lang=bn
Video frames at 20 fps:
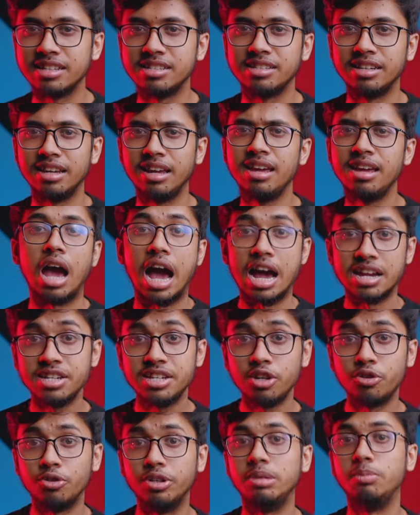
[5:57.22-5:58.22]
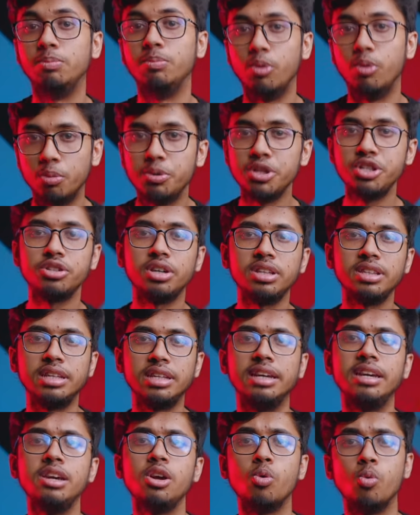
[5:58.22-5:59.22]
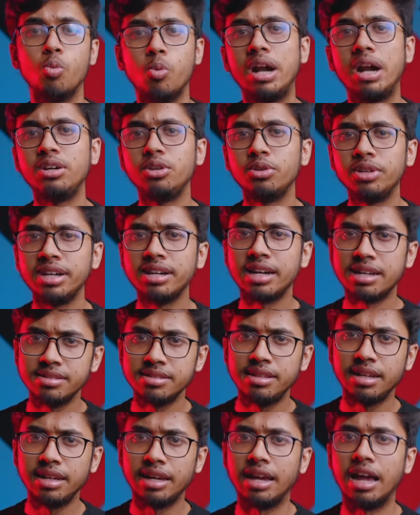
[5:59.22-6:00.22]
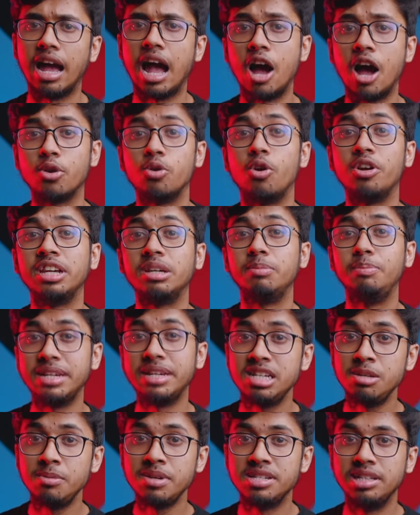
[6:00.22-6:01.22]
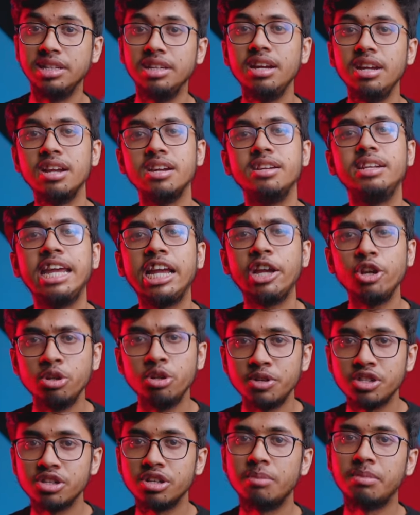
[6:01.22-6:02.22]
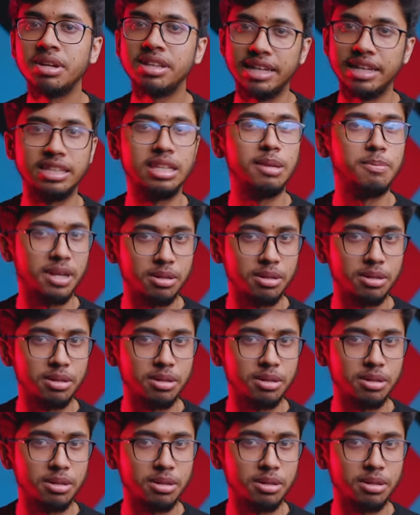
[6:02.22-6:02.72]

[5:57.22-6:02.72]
যাচ্ছে আশা করি ভবিষ্যতে ওয়ালটনের কাছ থেকে আরও অনেক বেশি বেশি টেক ইনোভেশন আমরা দেখতে